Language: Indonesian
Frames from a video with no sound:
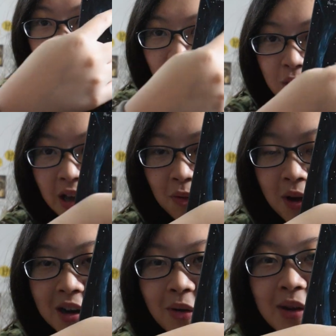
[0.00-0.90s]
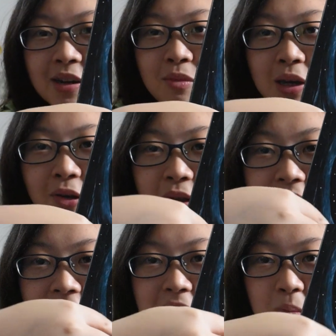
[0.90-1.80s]
gitu dari warna-warna
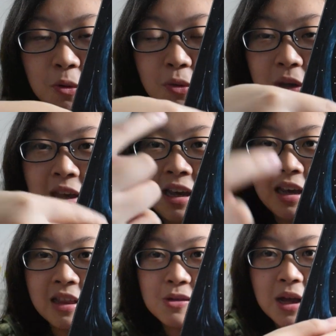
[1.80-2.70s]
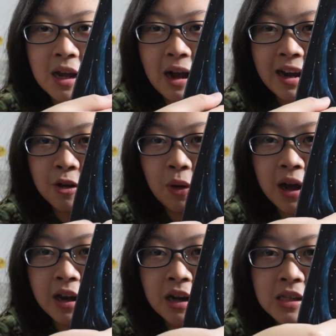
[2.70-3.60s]
birunya spooky terus ada
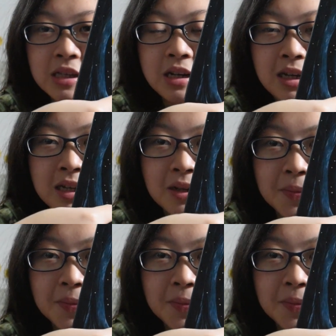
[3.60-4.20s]
dua anak di sini